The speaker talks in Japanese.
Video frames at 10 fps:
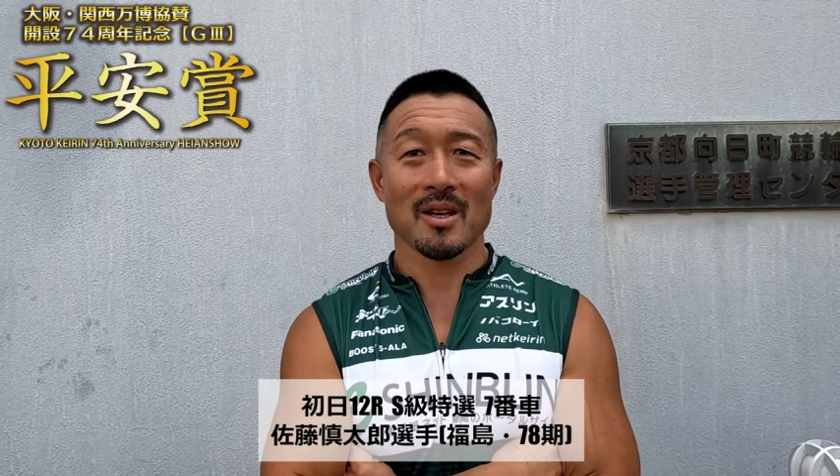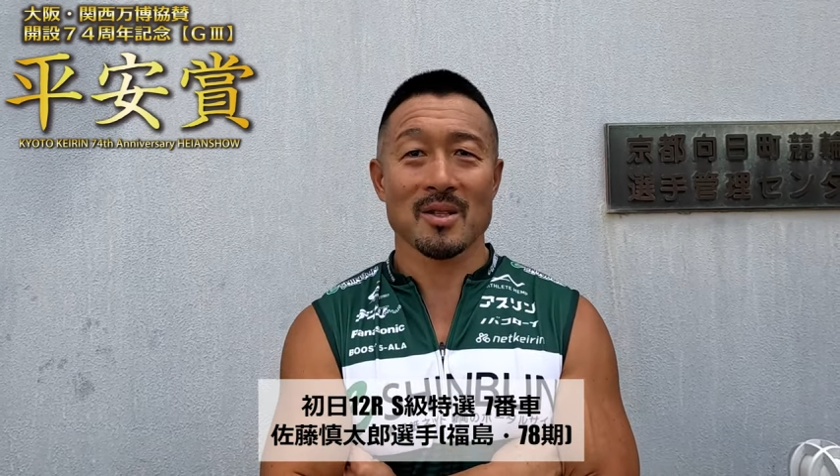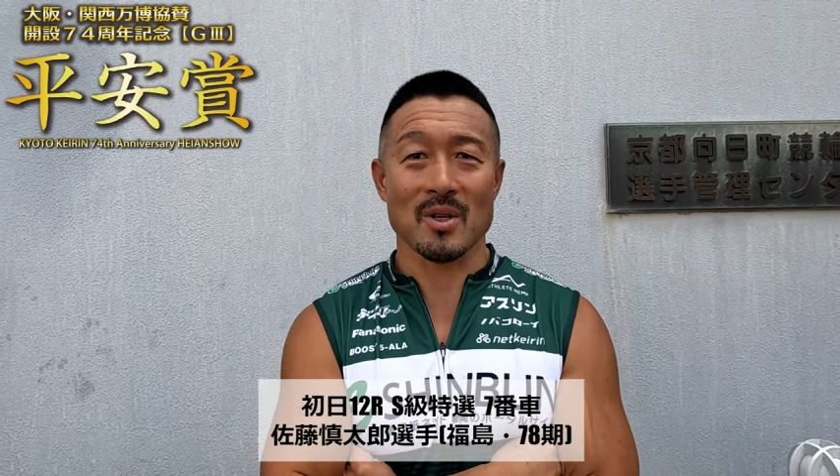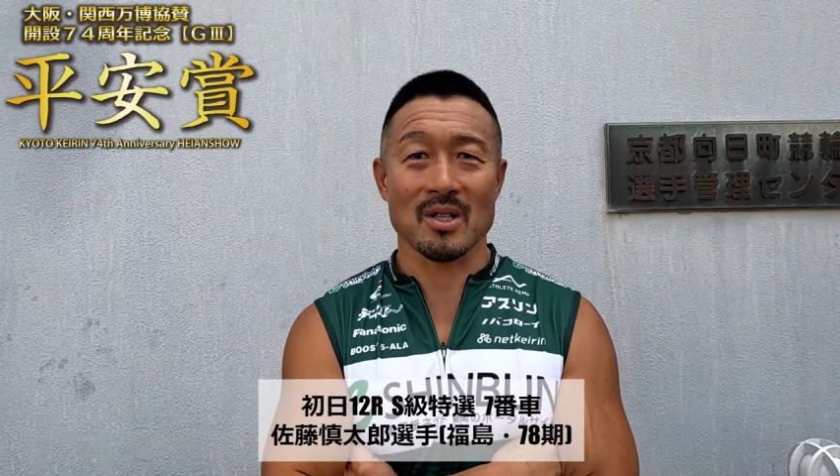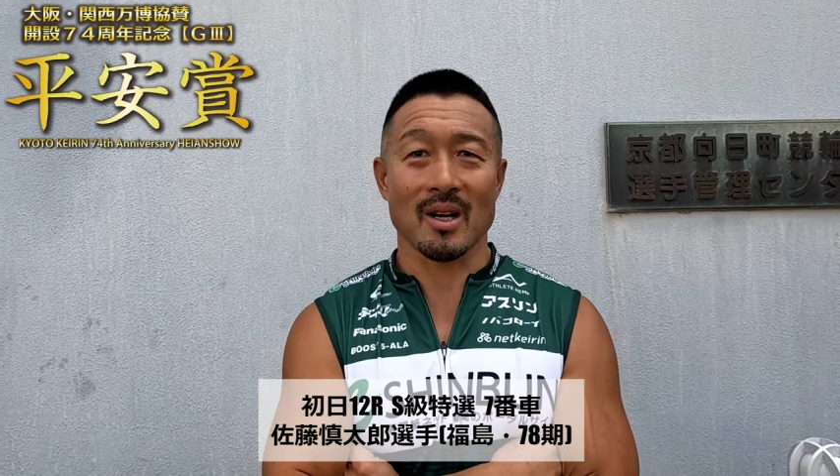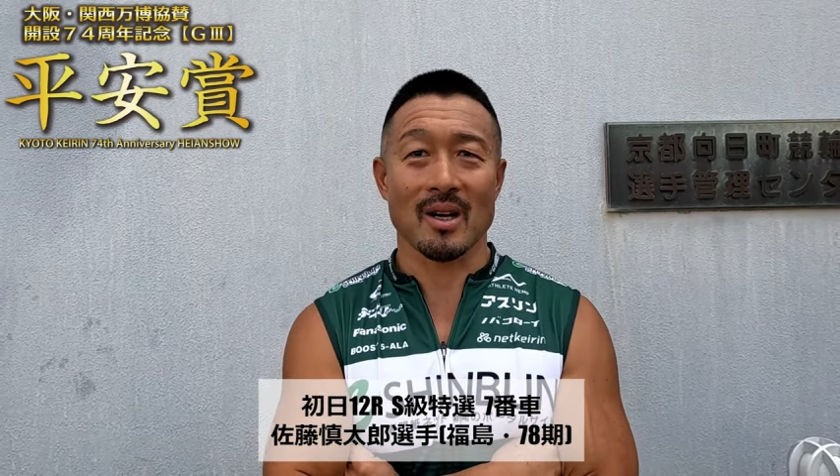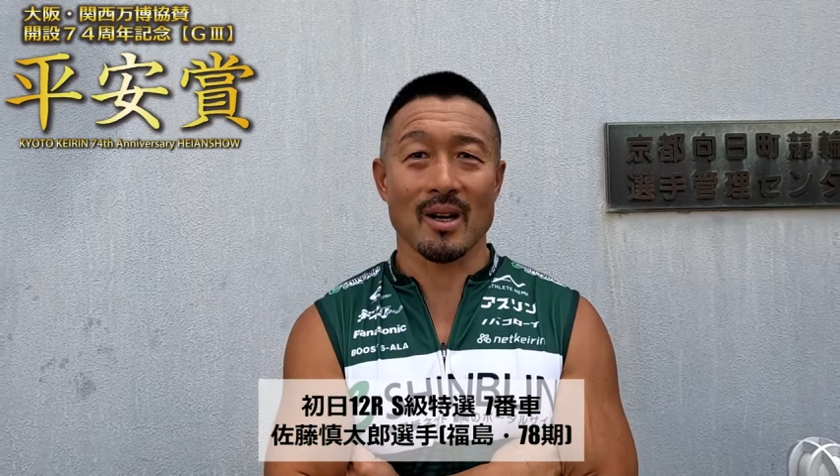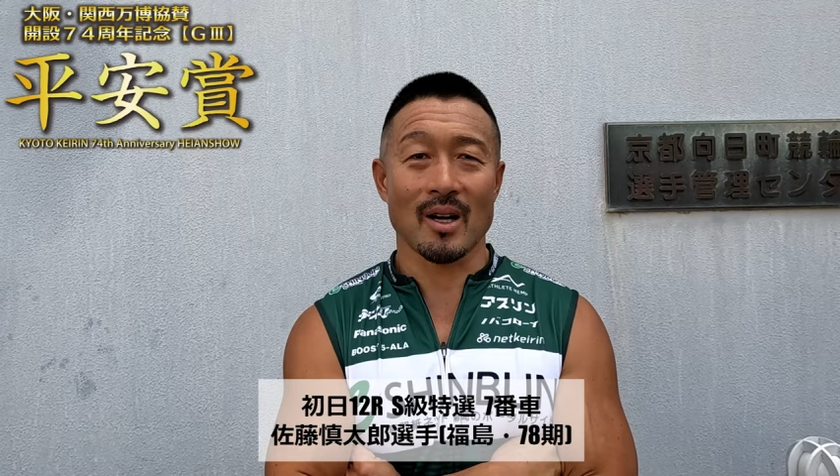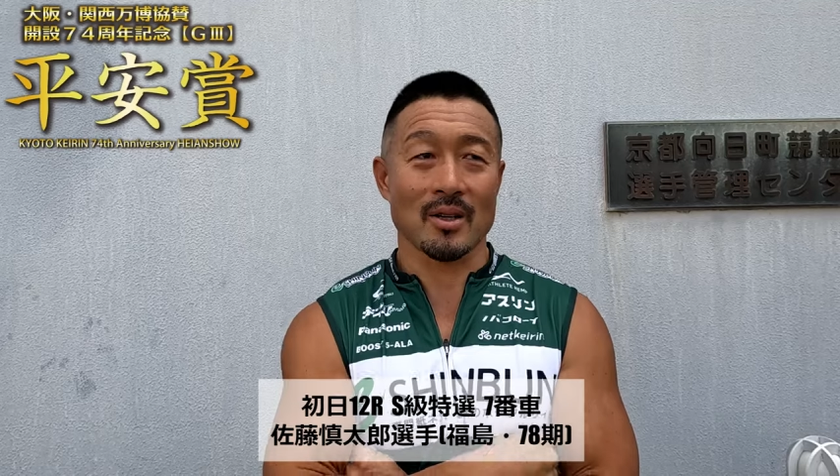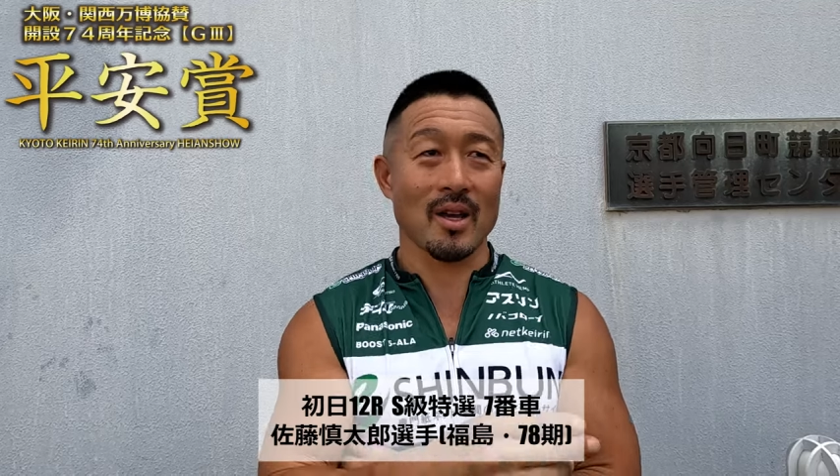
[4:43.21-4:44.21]
しまし
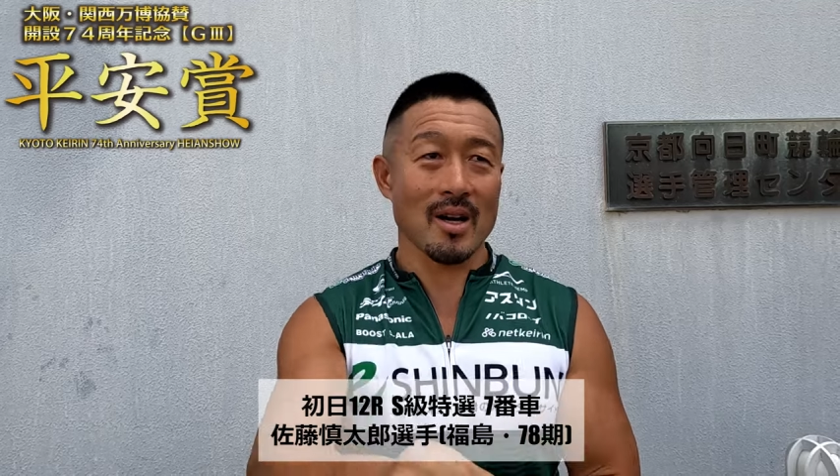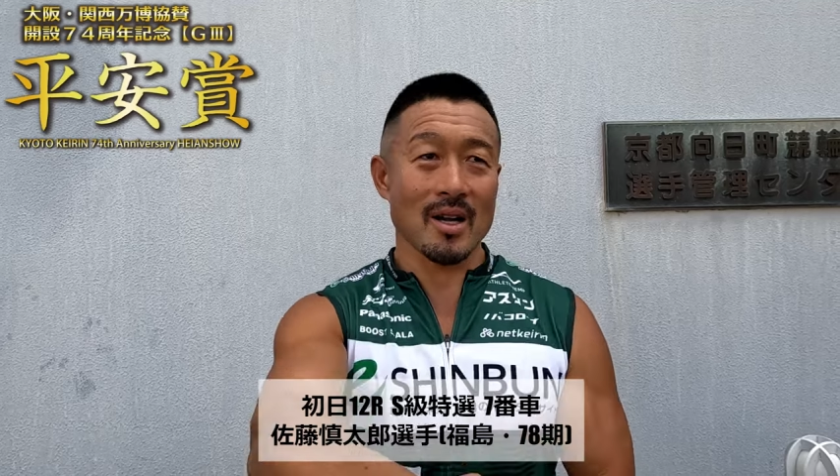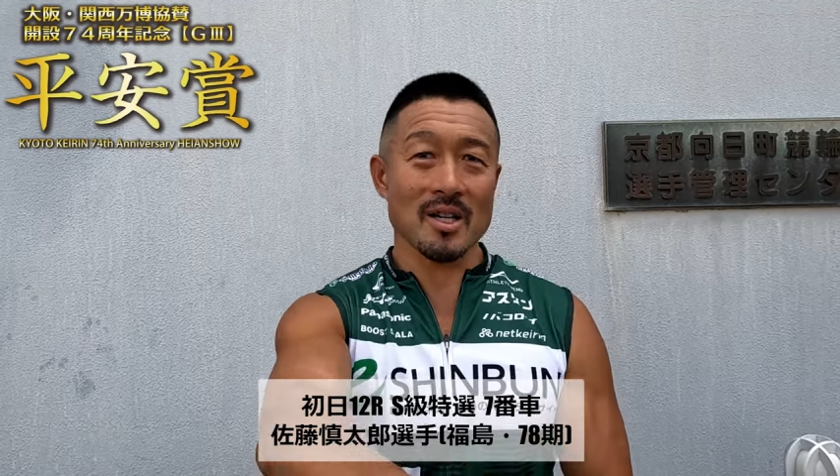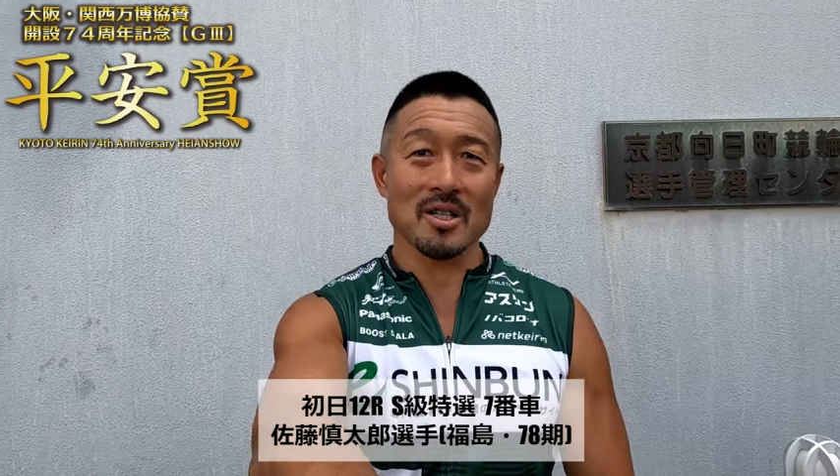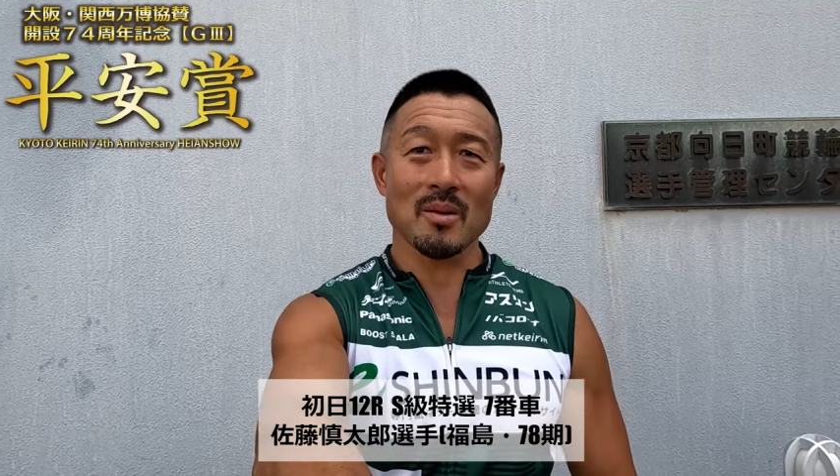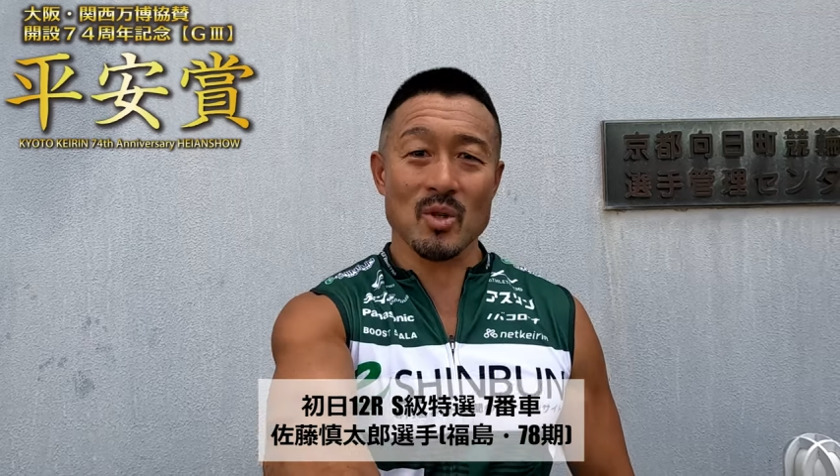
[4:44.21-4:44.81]
たあれ出上がりして